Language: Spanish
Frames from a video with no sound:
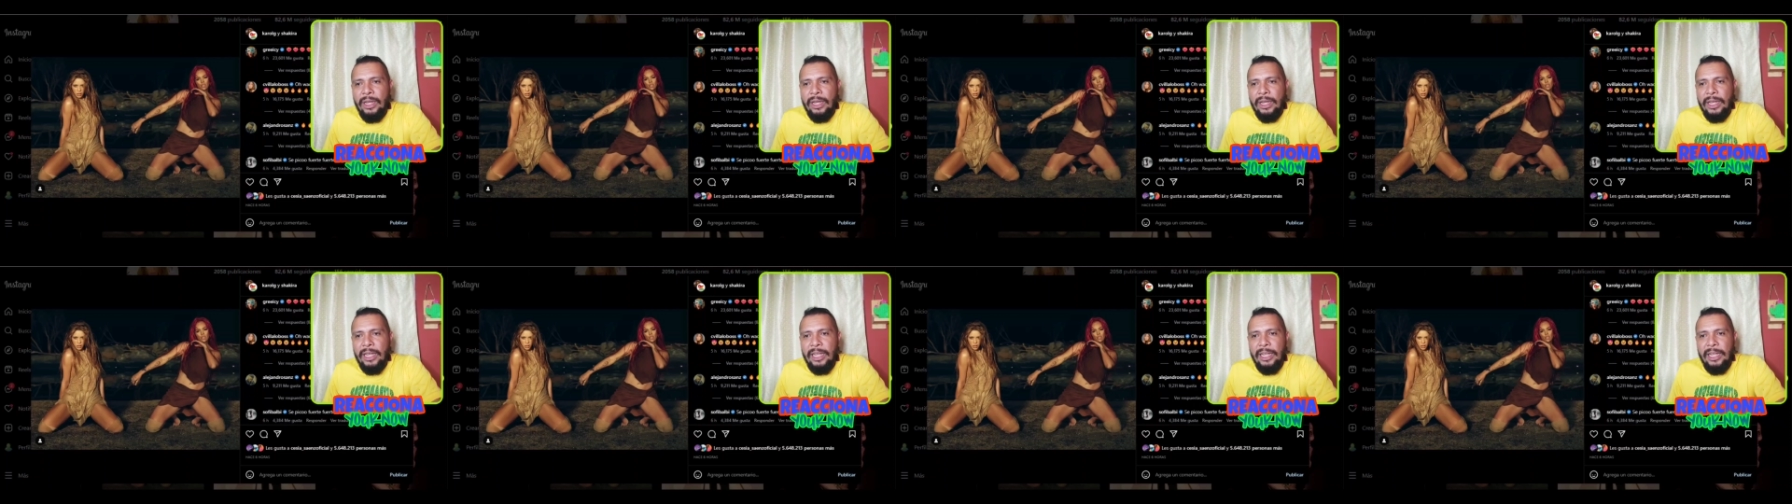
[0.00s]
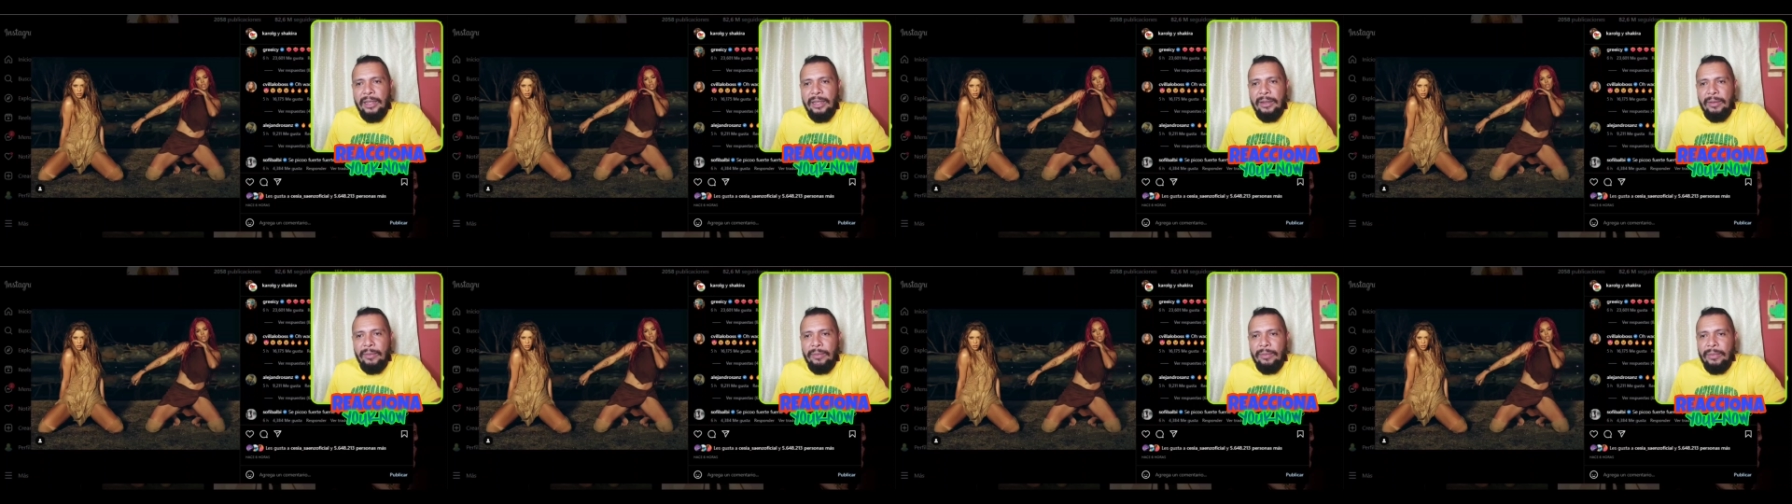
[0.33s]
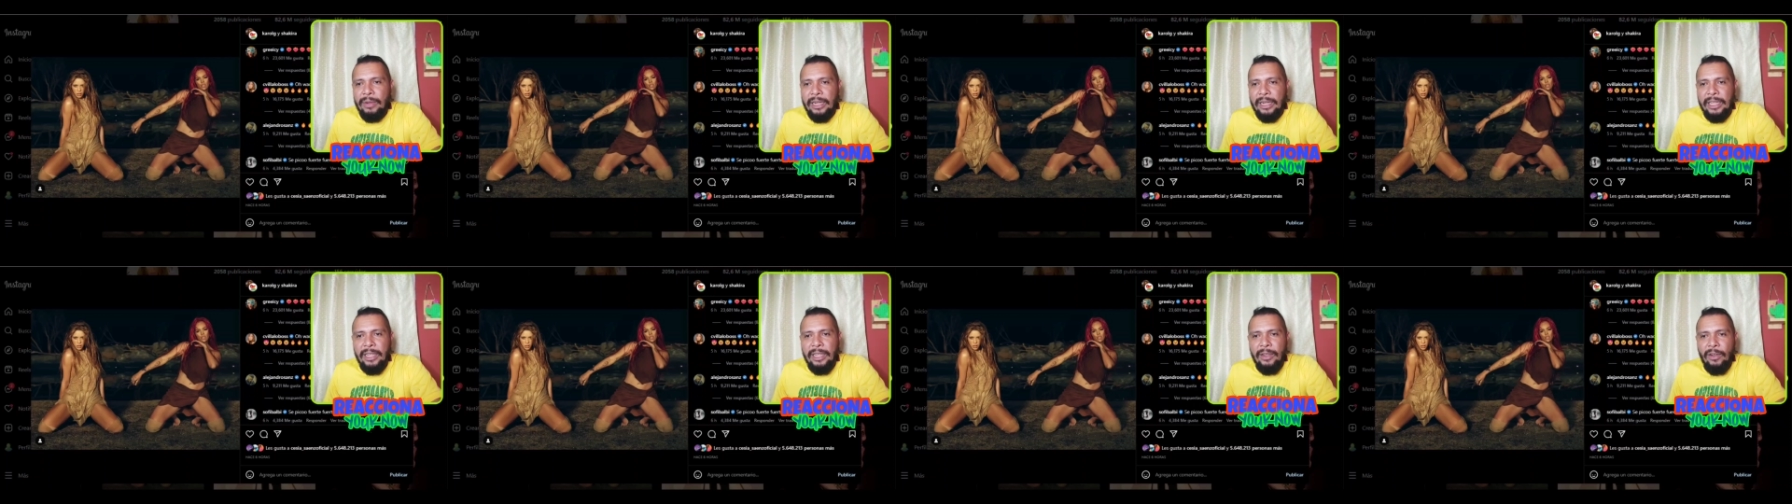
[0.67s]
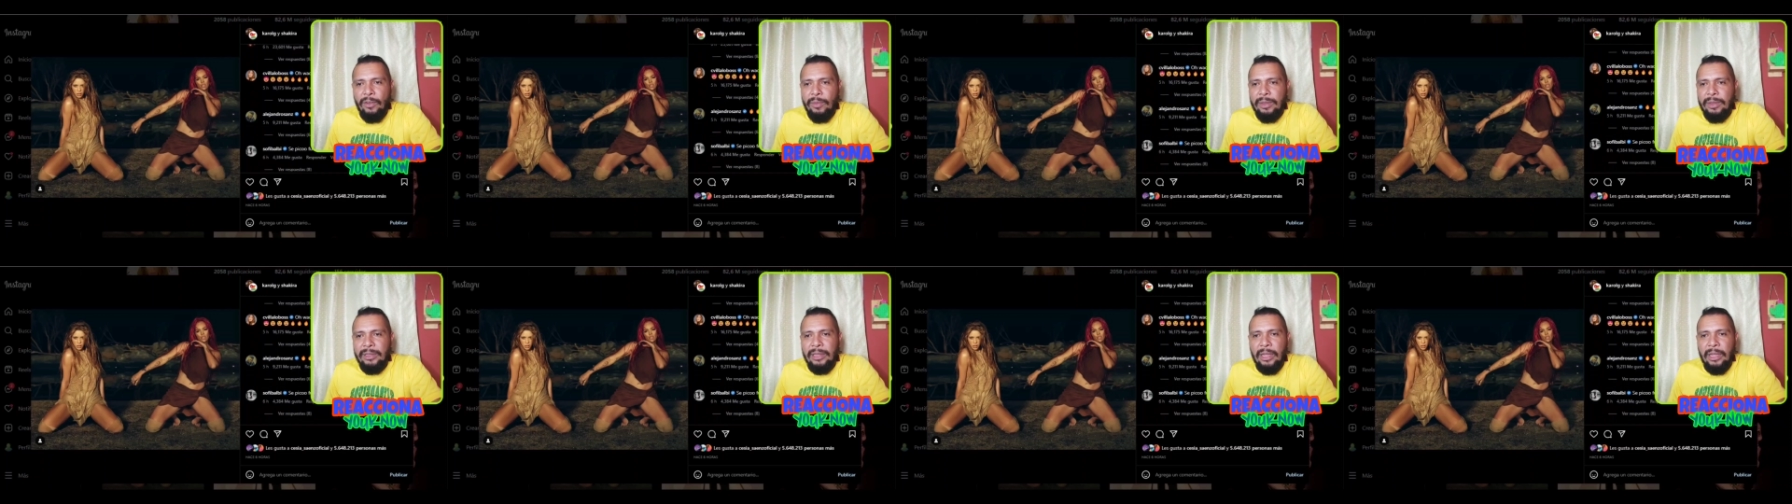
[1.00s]
Eh, aquí
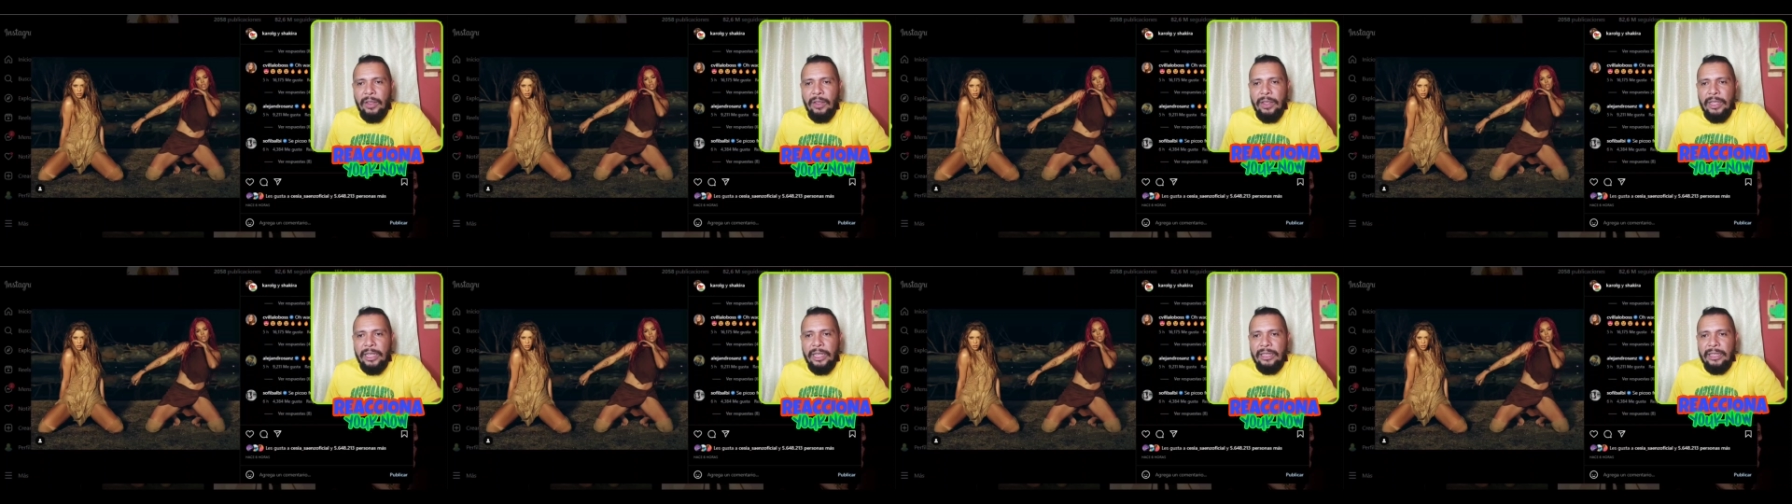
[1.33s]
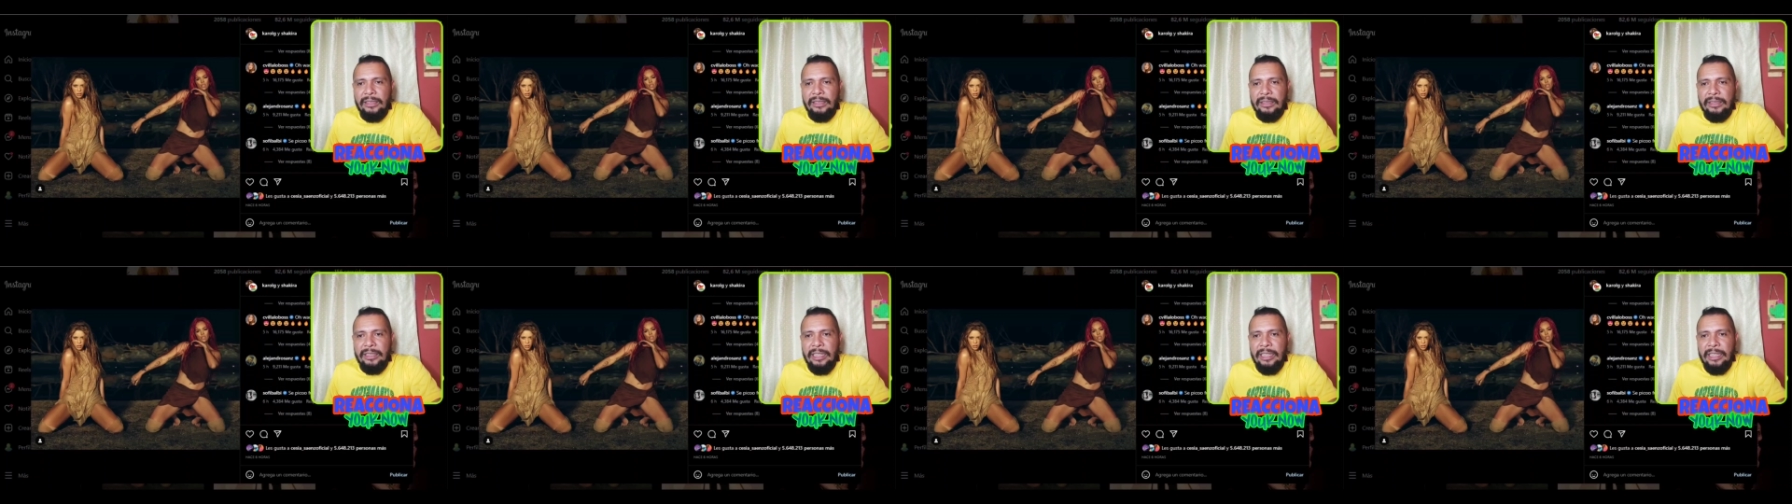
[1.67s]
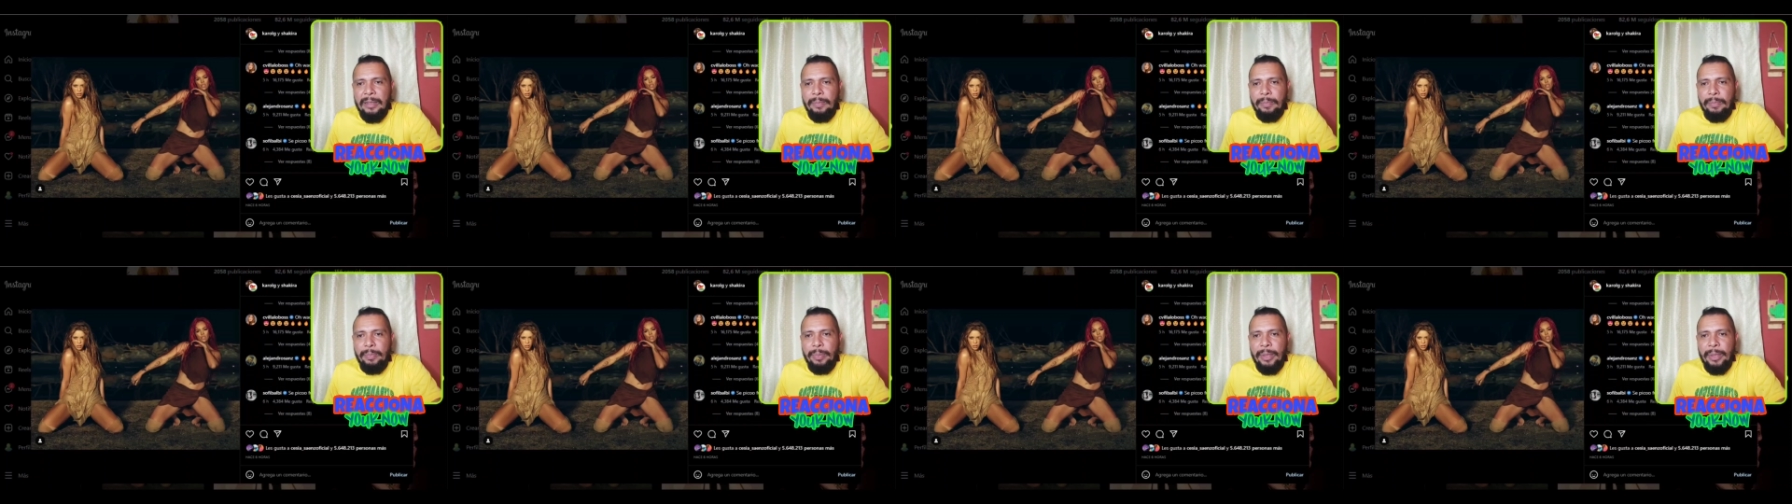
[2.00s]
comentarios de que sí,